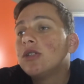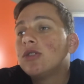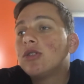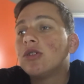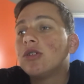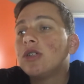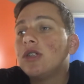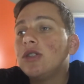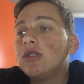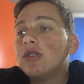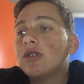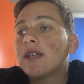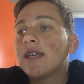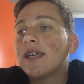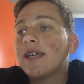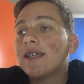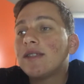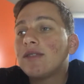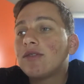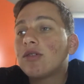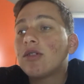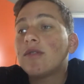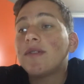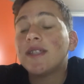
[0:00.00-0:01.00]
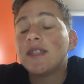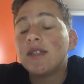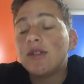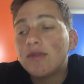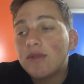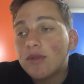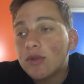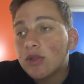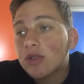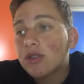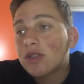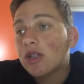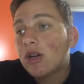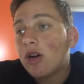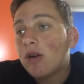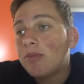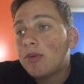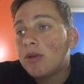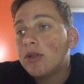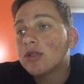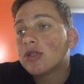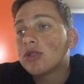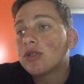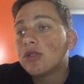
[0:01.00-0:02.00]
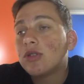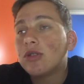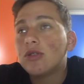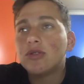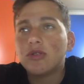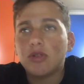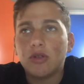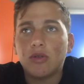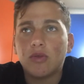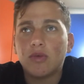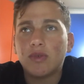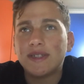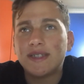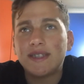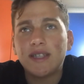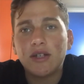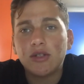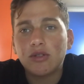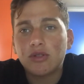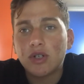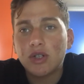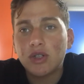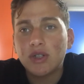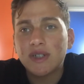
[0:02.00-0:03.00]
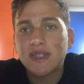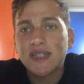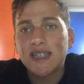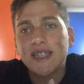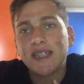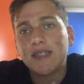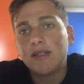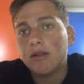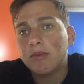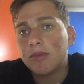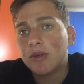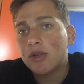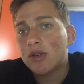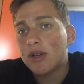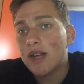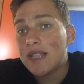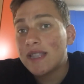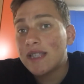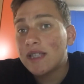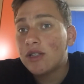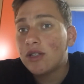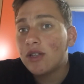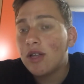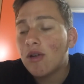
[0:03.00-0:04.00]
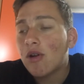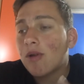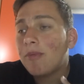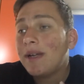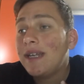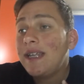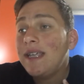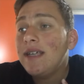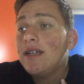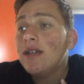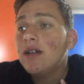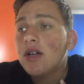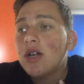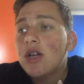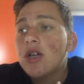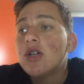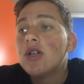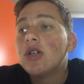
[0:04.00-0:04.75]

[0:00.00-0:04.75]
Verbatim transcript: Torino che trova di nuovo l'ottavo posto, no, quest'anno ha trovato il settimo però non è andato in Europa League,